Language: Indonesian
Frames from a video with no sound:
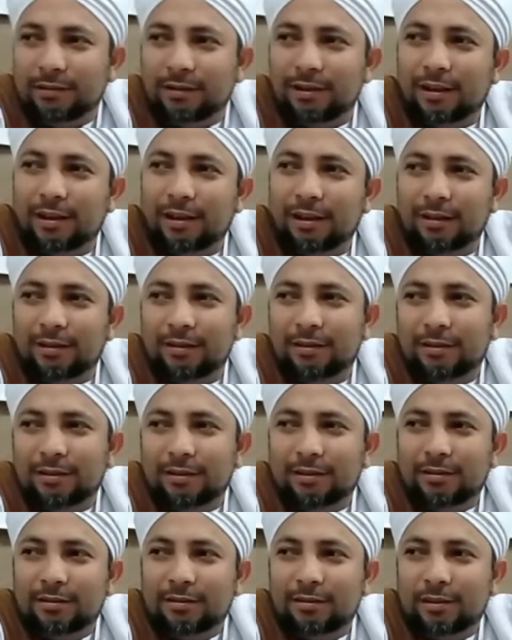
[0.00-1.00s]
ya
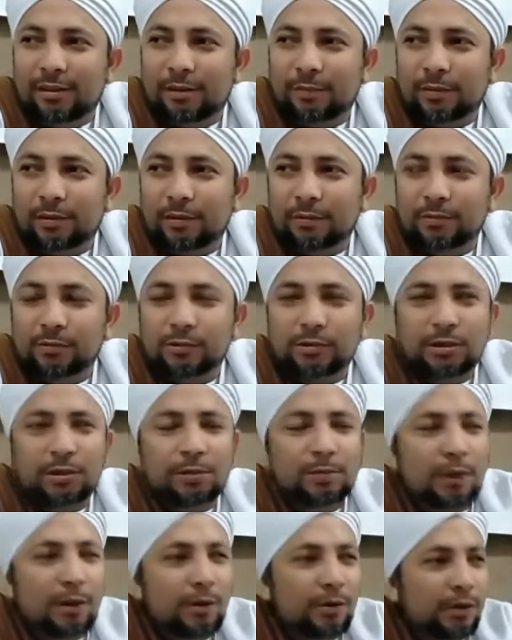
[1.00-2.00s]
dapat
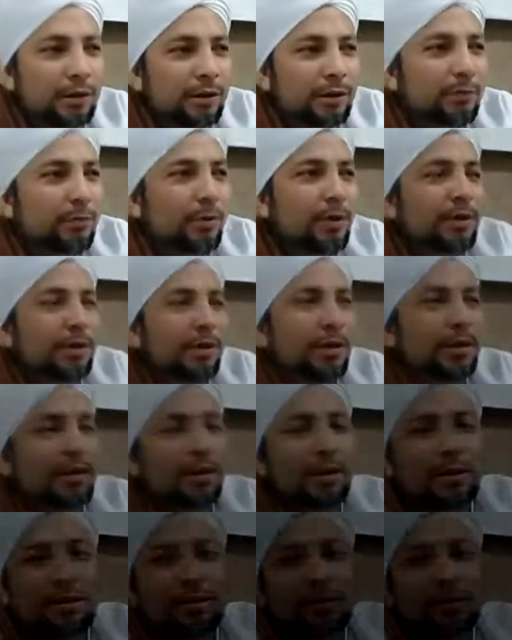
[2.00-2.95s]
musibah orang tuanya